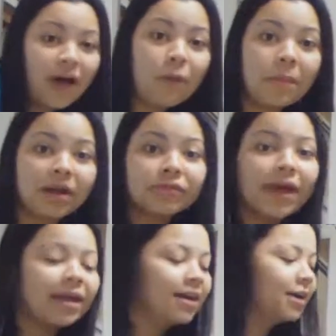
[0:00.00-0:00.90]
arrumando
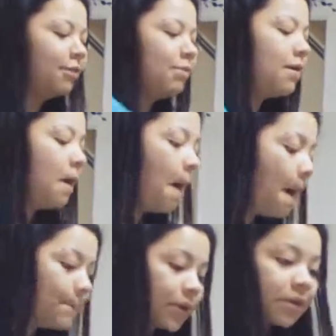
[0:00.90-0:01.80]
a cama
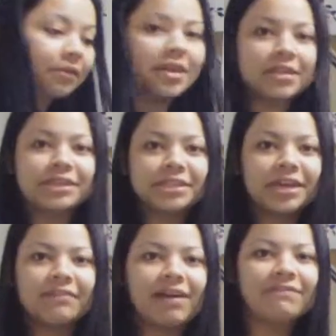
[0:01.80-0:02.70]
porque eu decidi
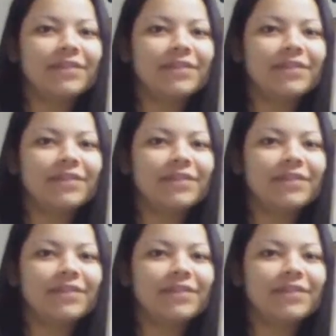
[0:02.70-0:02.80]
gravar